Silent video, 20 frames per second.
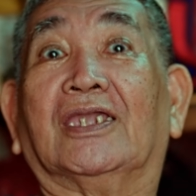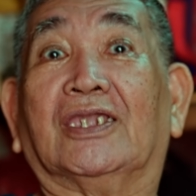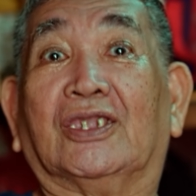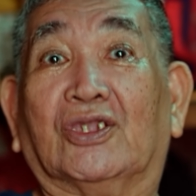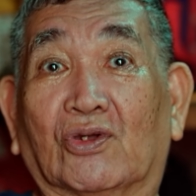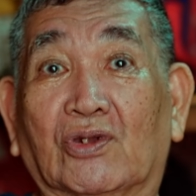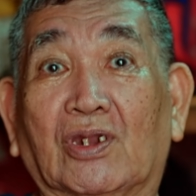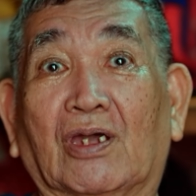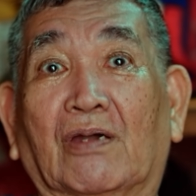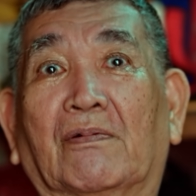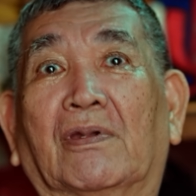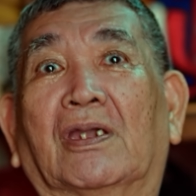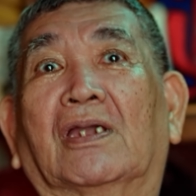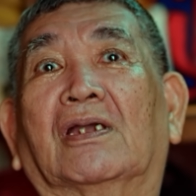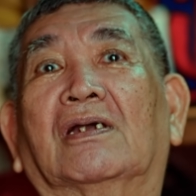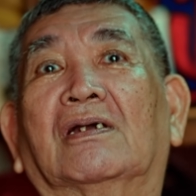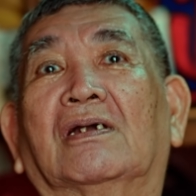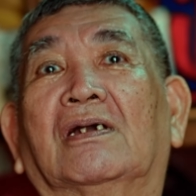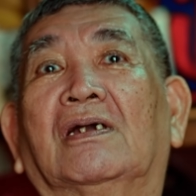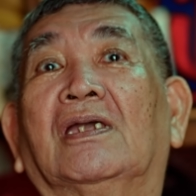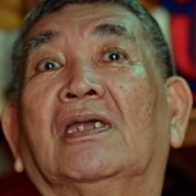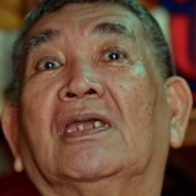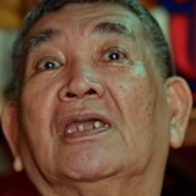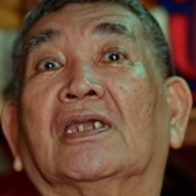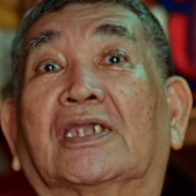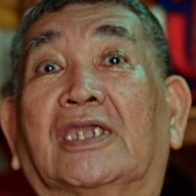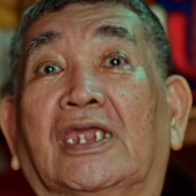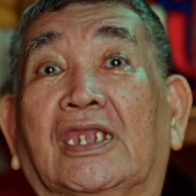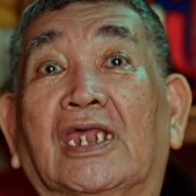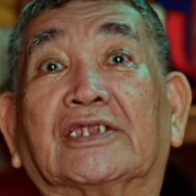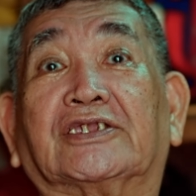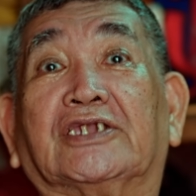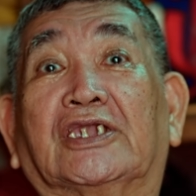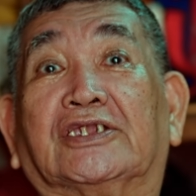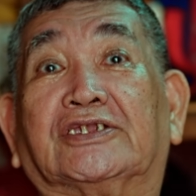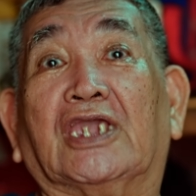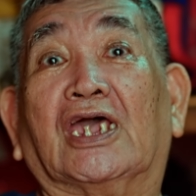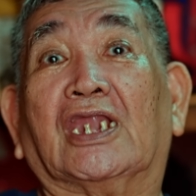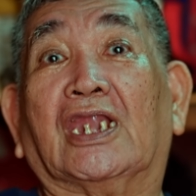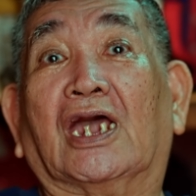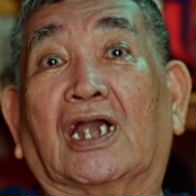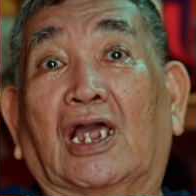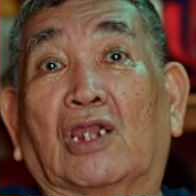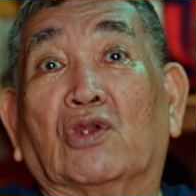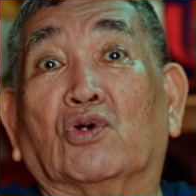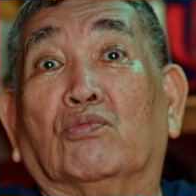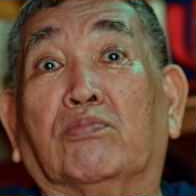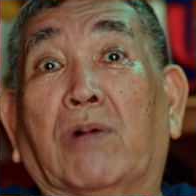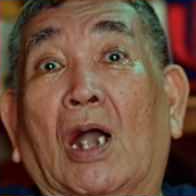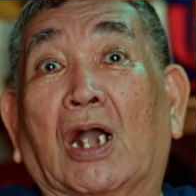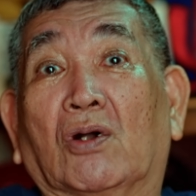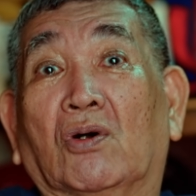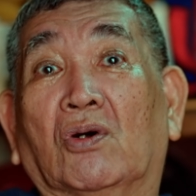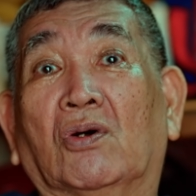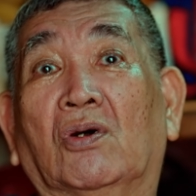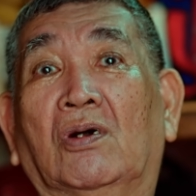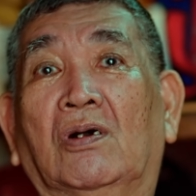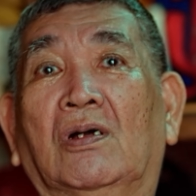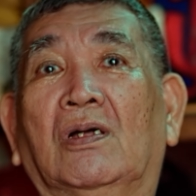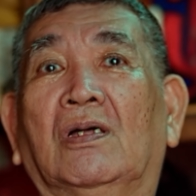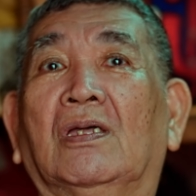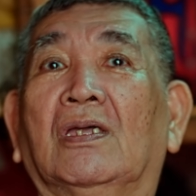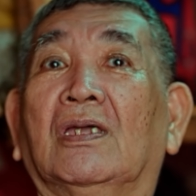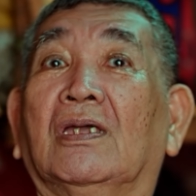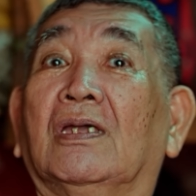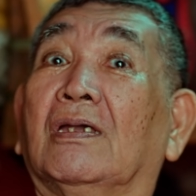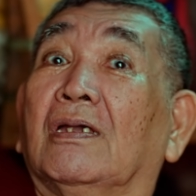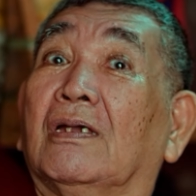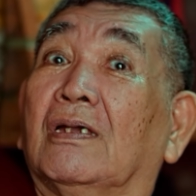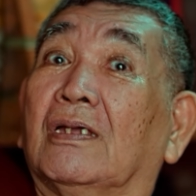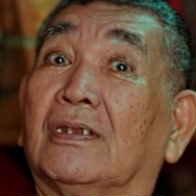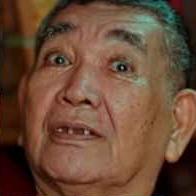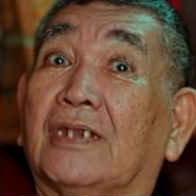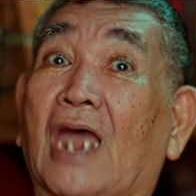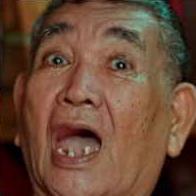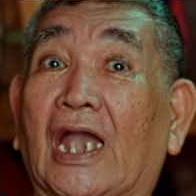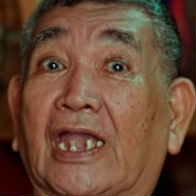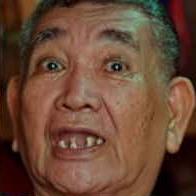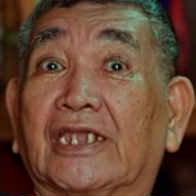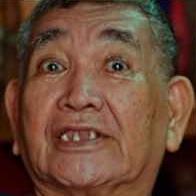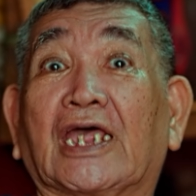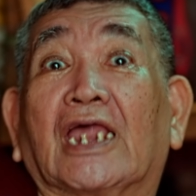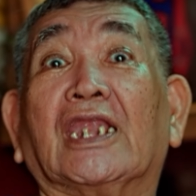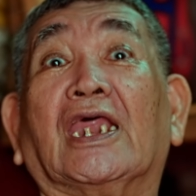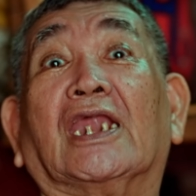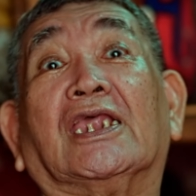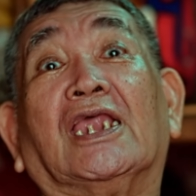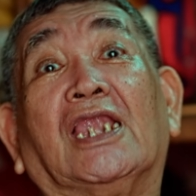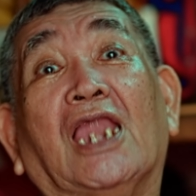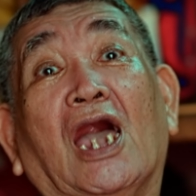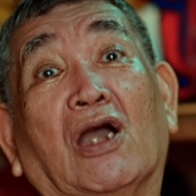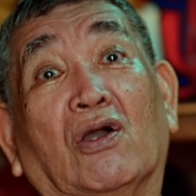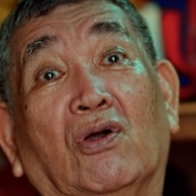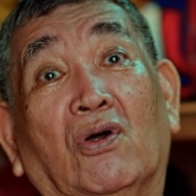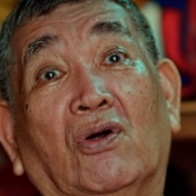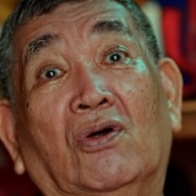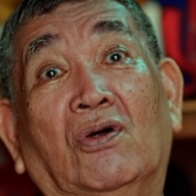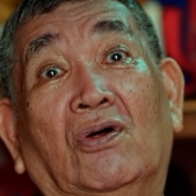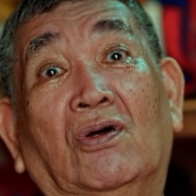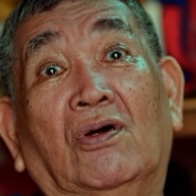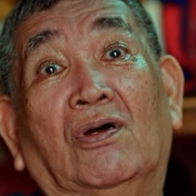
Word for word: Yun ang kinasisiyan ng kalubang ko. Nakita na nila ako,